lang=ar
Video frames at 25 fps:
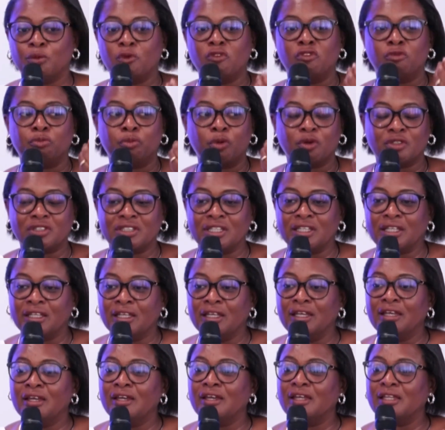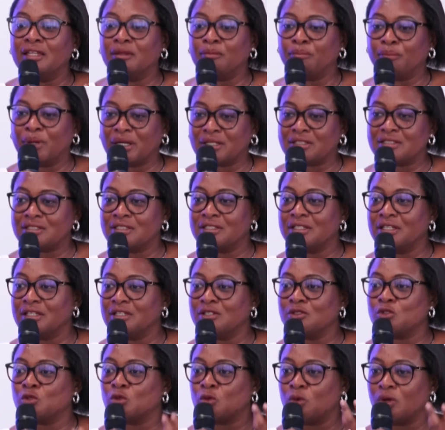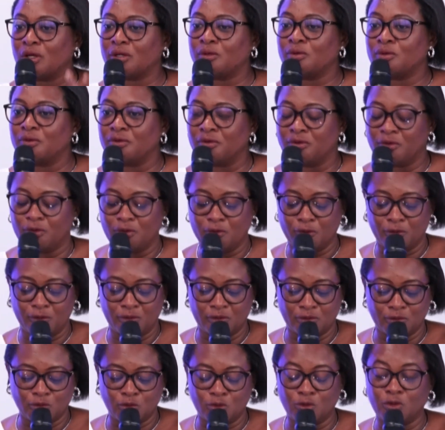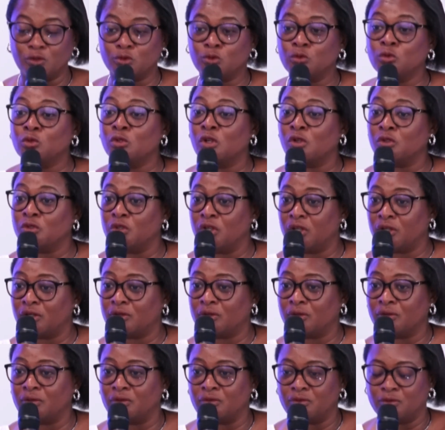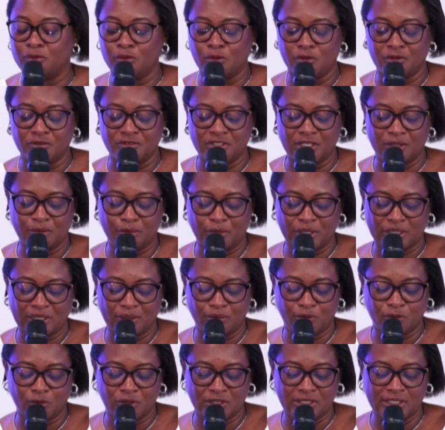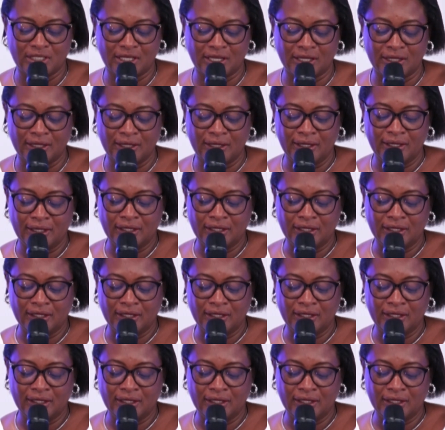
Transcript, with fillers: أشادت بالجهود التي تم بذلها لإنجاح هذا التأهيل وكذلك